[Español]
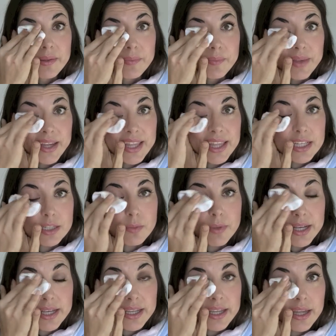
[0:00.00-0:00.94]
me he
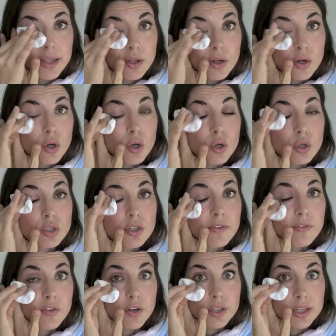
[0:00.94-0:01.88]
desmaquillado el ojo
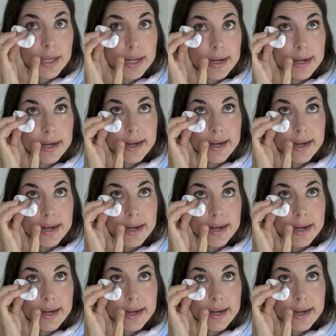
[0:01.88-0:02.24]
sin frotar